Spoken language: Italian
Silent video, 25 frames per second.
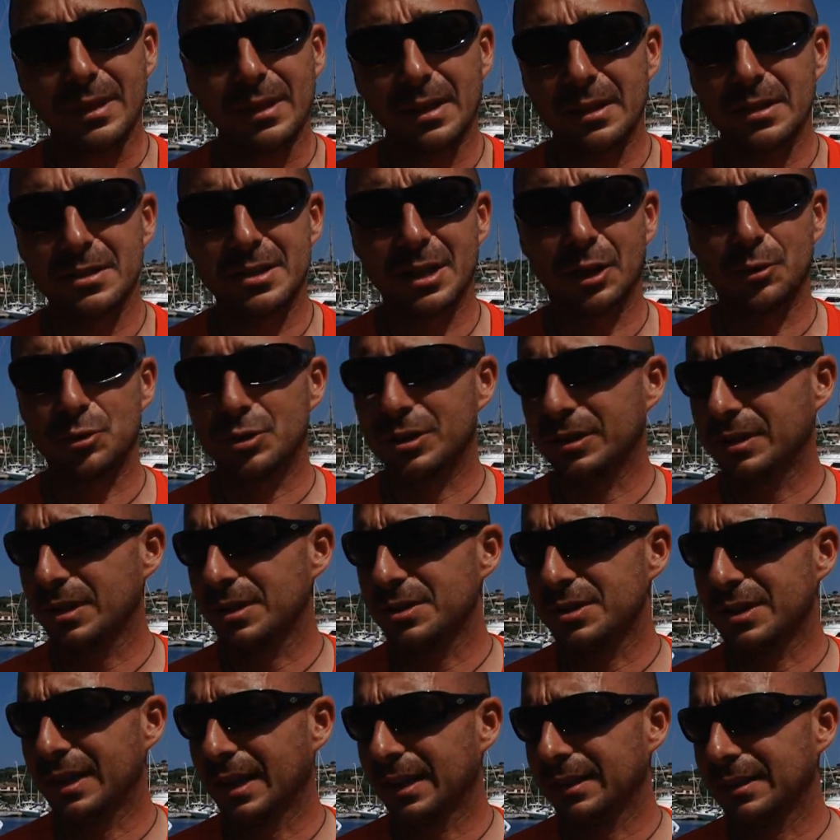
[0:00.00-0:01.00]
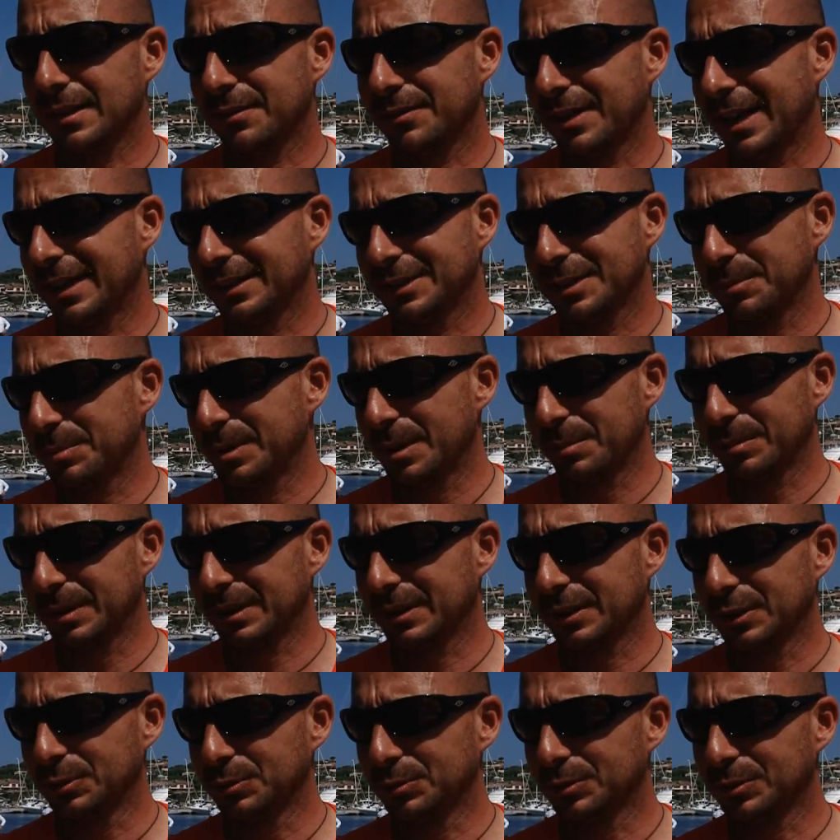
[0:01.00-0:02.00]
siamo riusciti a girare davanti, abbiamo
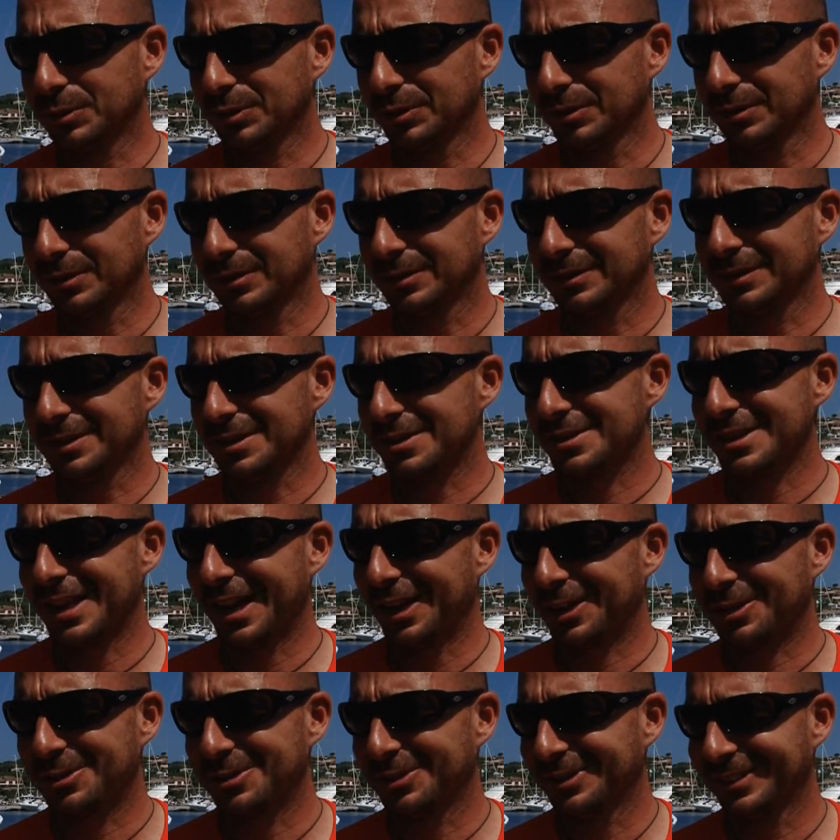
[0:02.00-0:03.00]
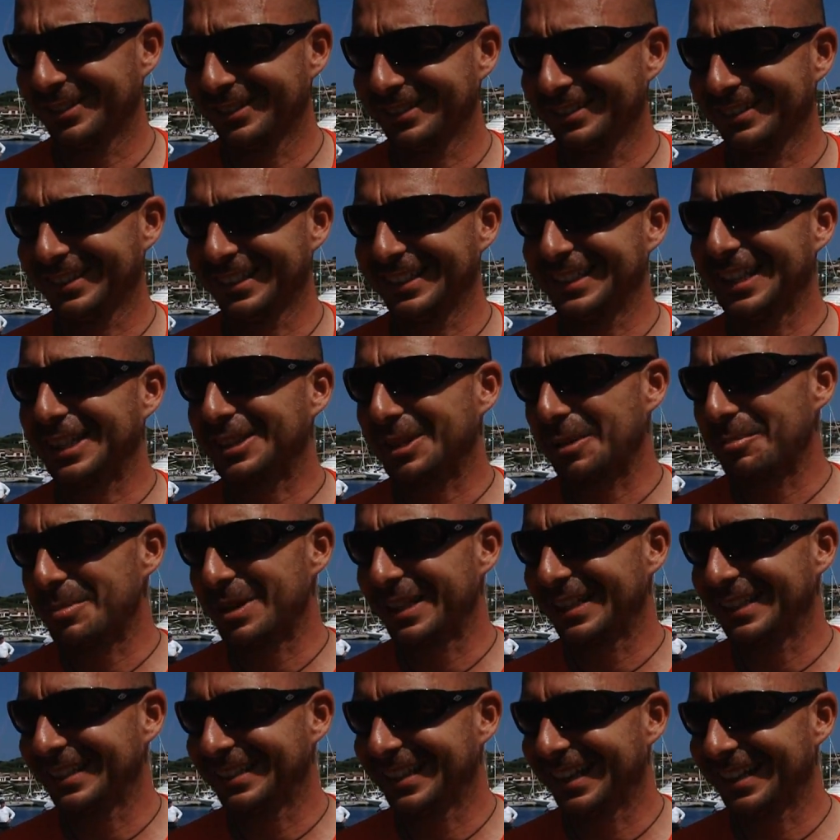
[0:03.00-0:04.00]
mantenuto distacco, eh. è andata
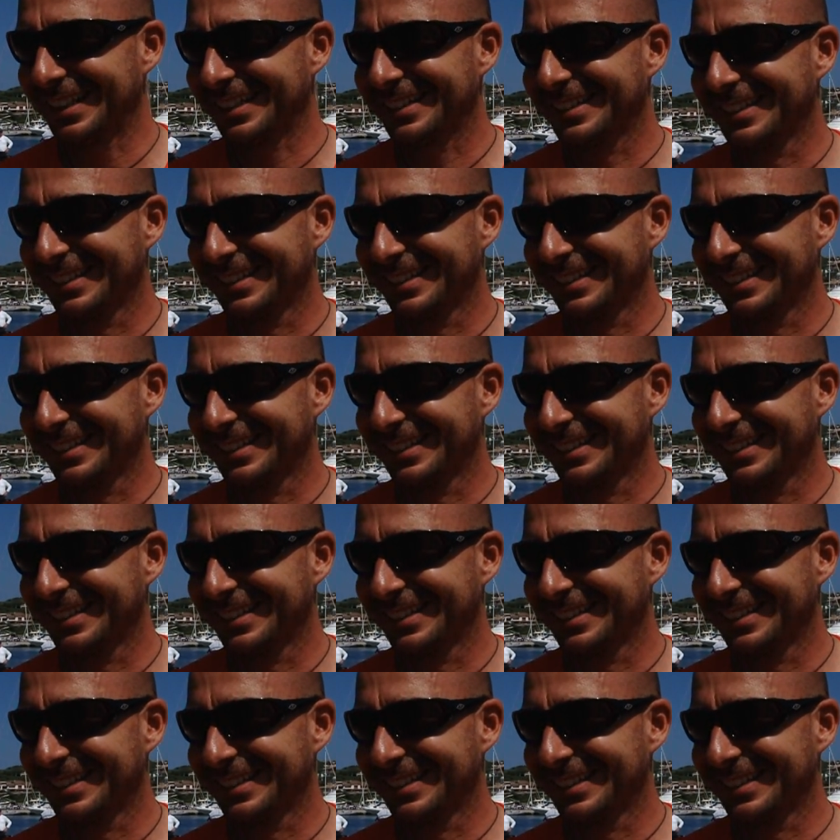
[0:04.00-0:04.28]
bene dai.